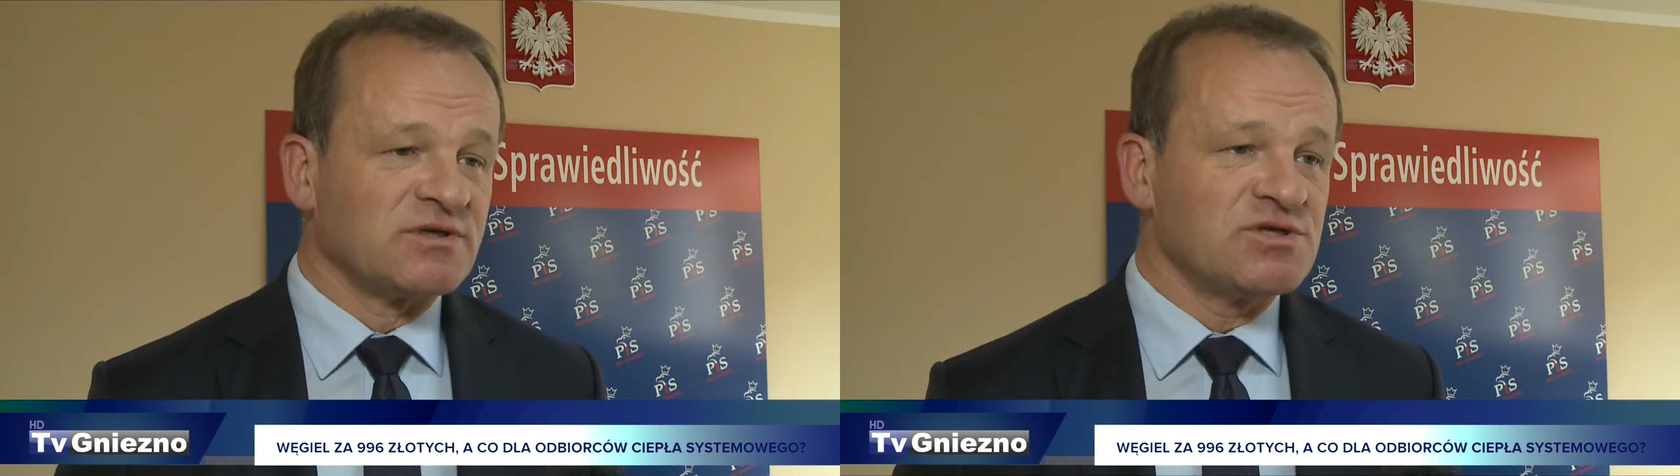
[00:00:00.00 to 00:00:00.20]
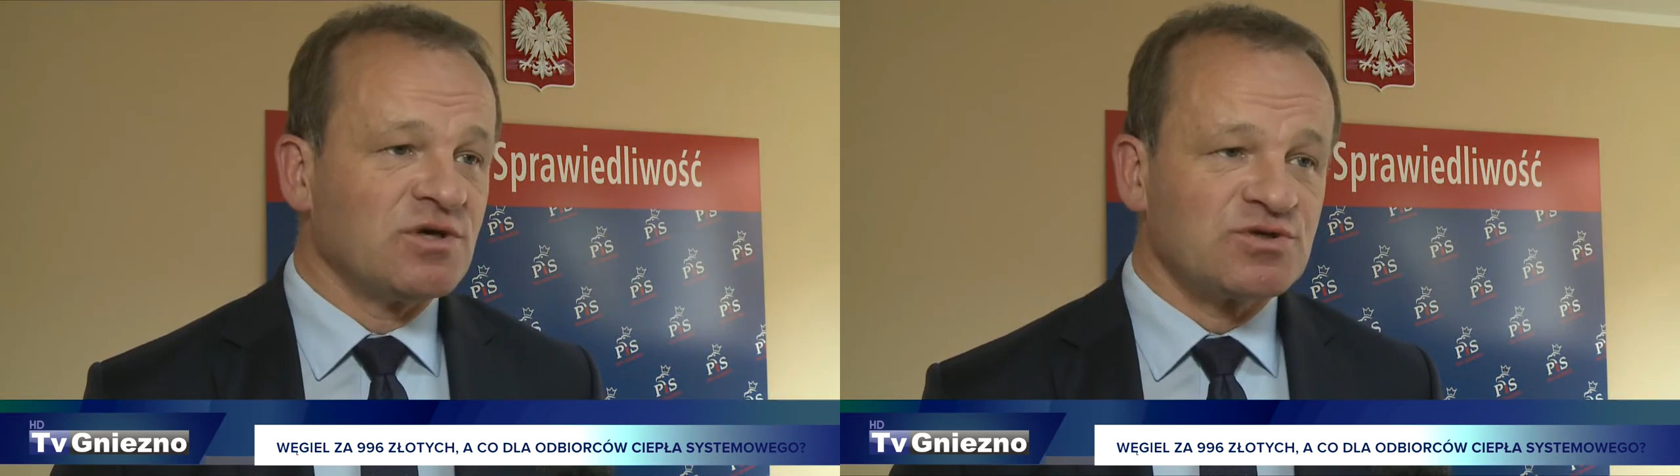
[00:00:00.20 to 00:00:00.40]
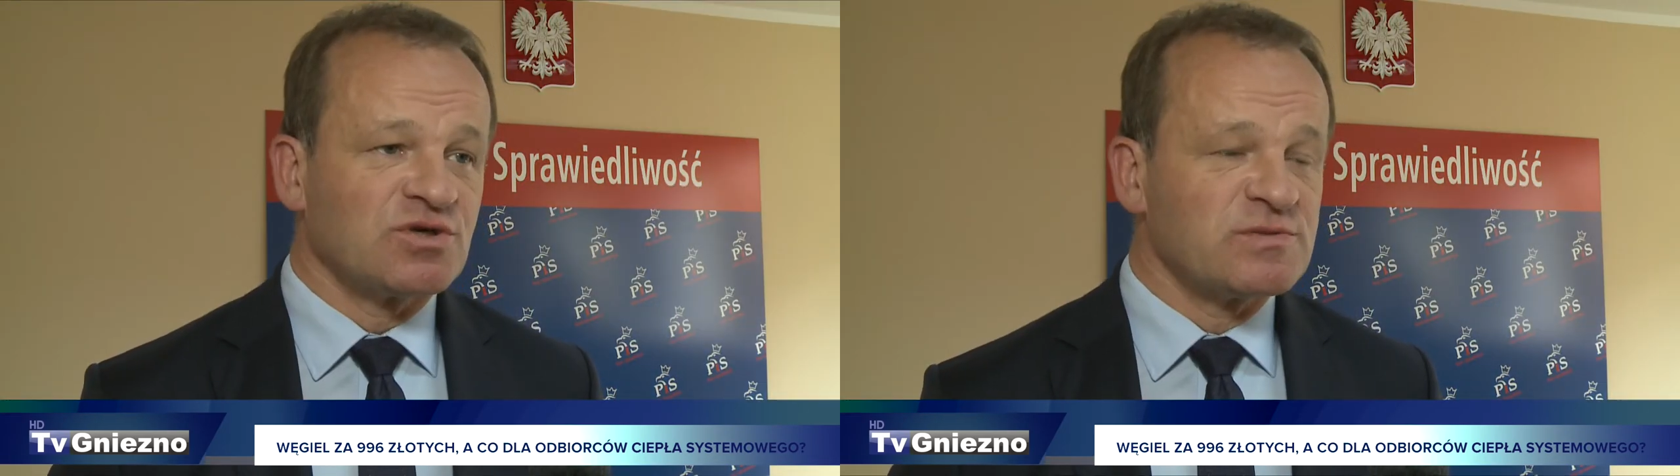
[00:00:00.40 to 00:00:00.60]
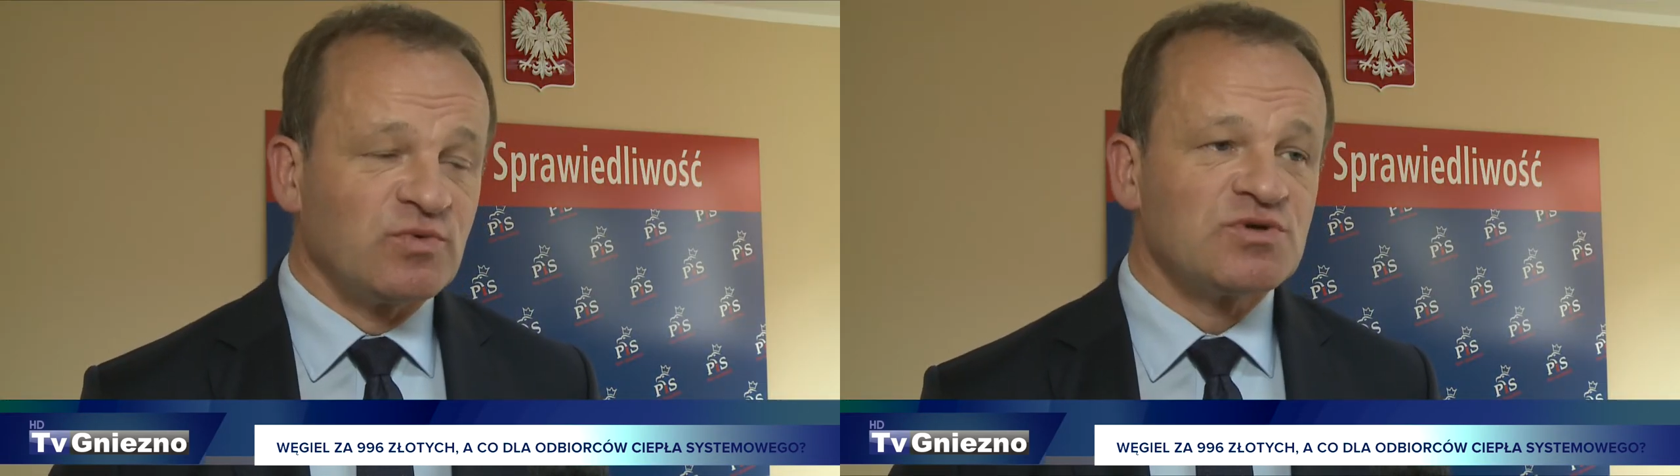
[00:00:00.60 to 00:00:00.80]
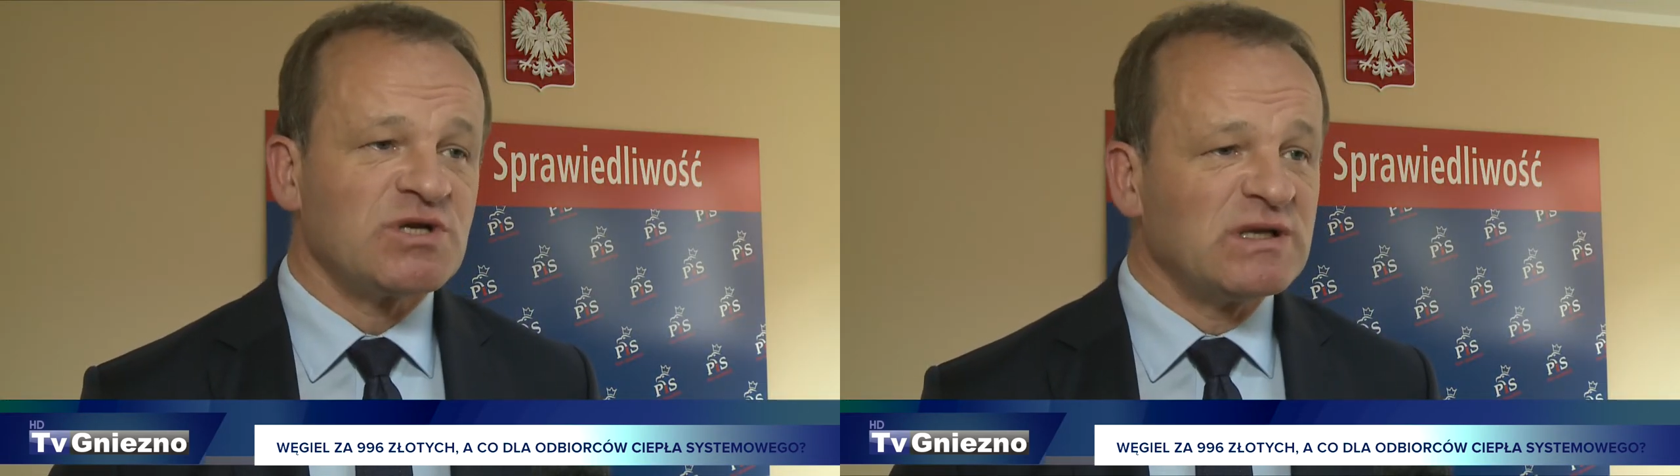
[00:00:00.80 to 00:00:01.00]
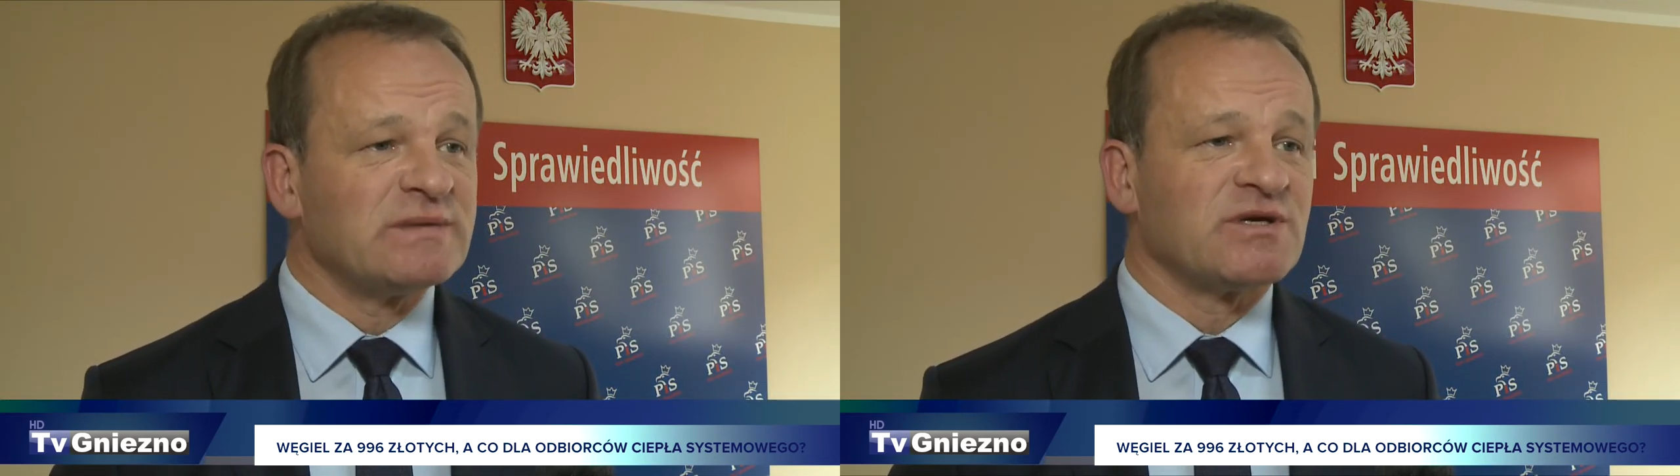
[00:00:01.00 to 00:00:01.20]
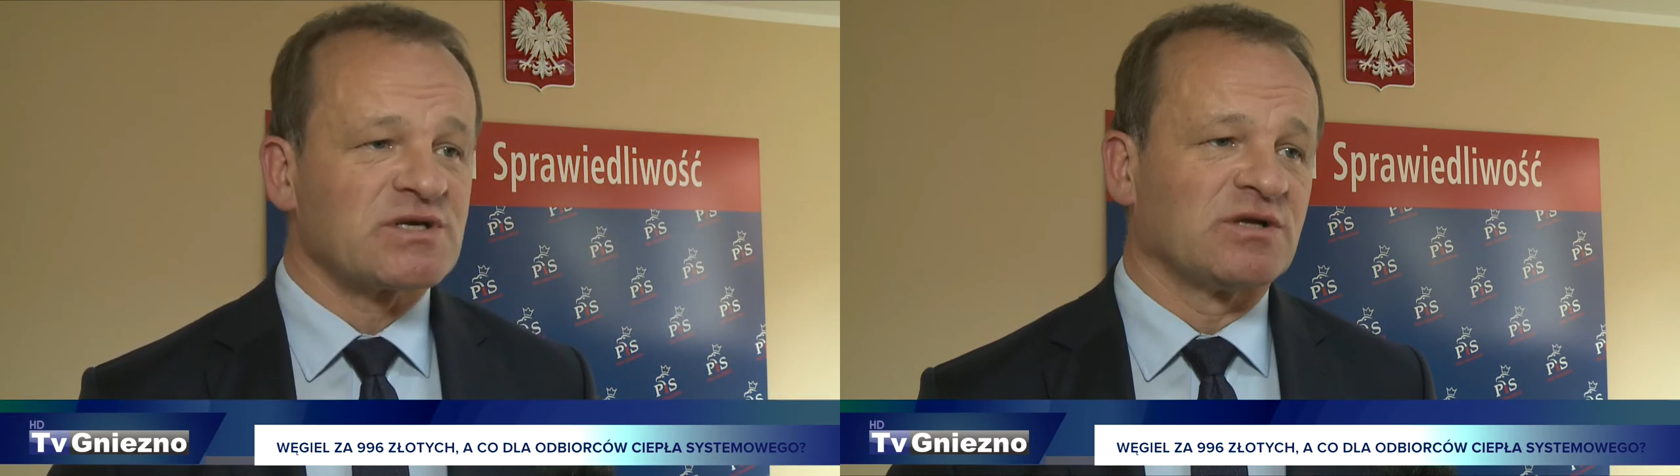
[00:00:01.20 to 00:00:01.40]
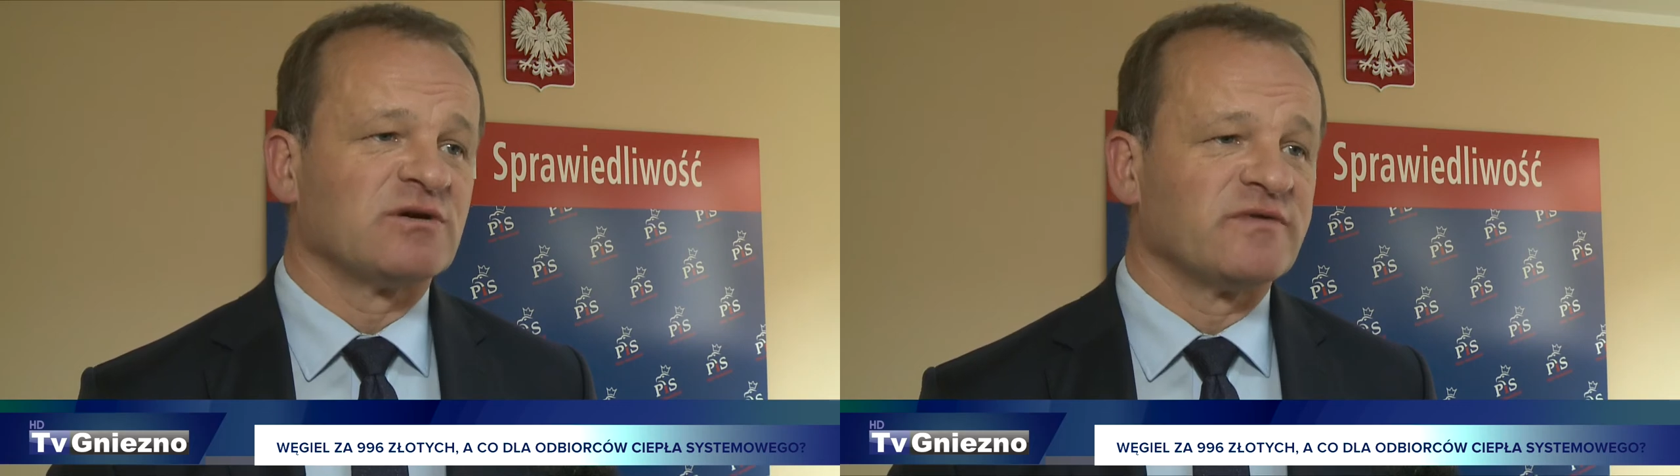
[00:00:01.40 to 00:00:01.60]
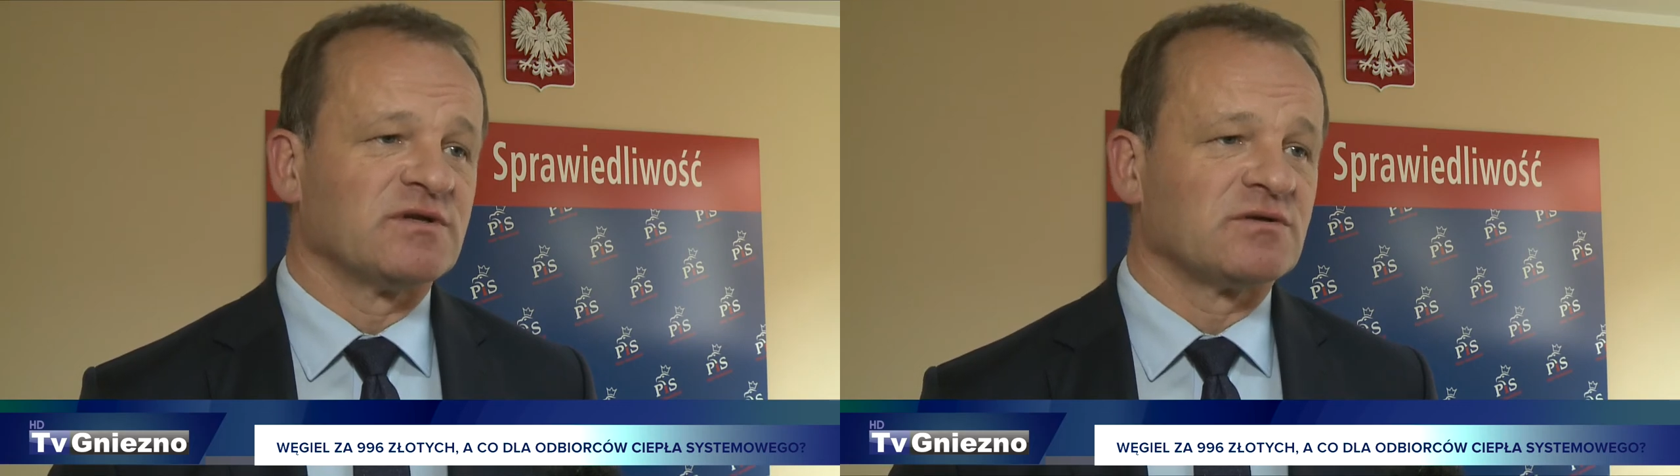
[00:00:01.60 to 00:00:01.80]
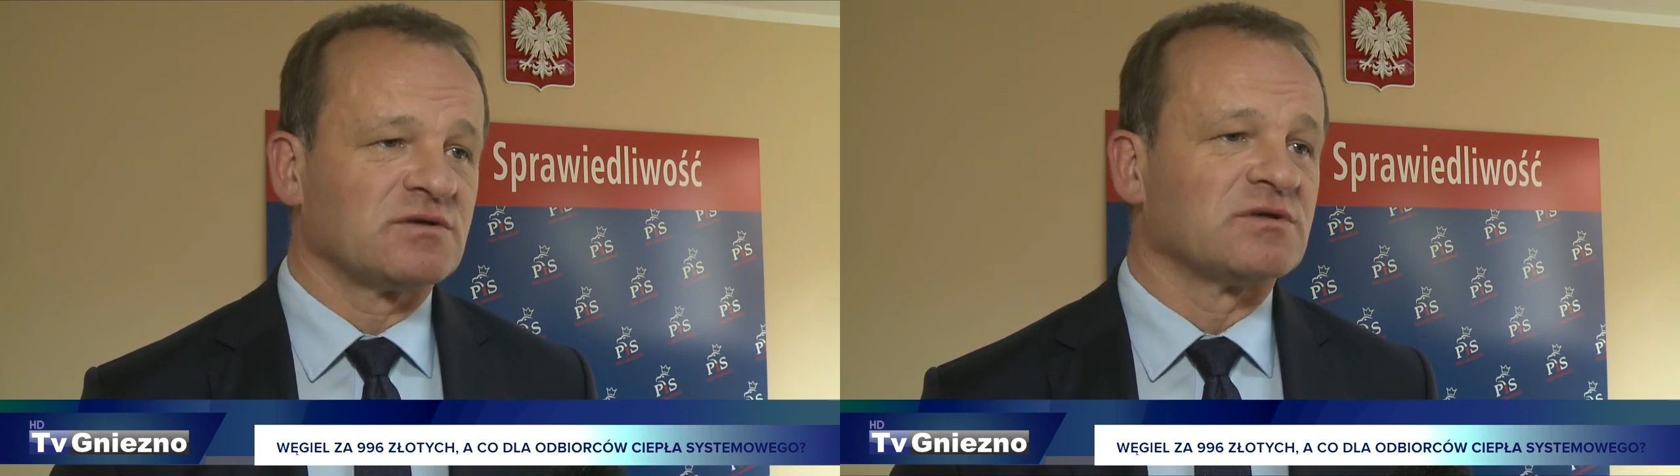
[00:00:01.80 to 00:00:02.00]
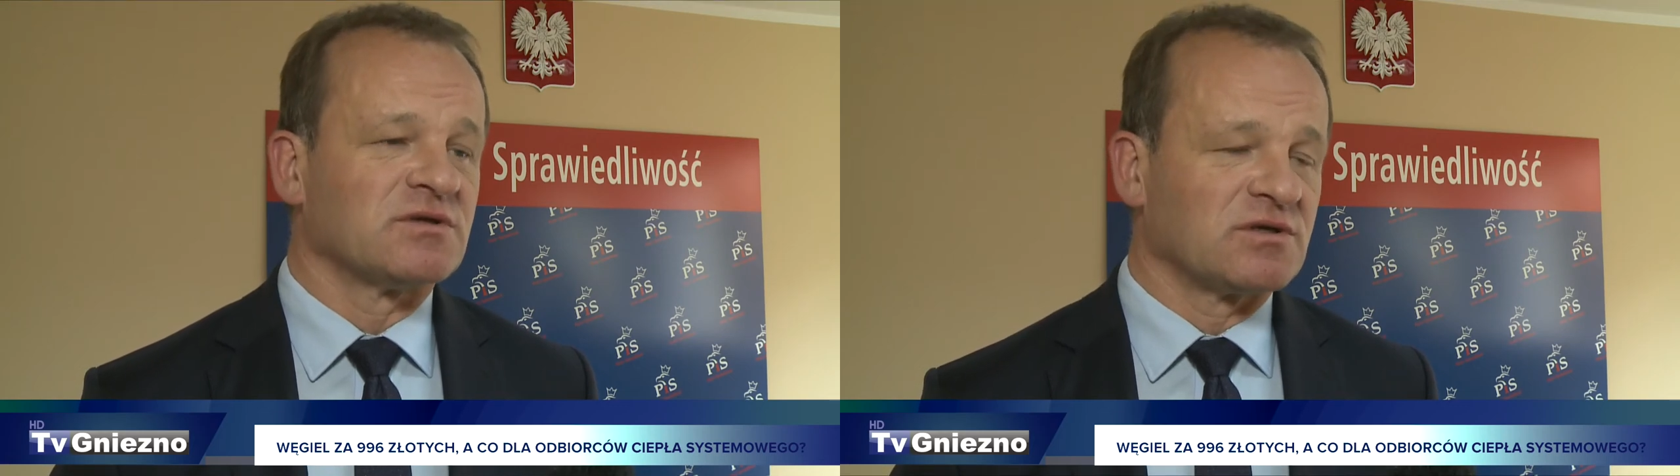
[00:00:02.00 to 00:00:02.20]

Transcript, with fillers: Jeśli chodzi o spółdzielnie mieszkaniowe, no to,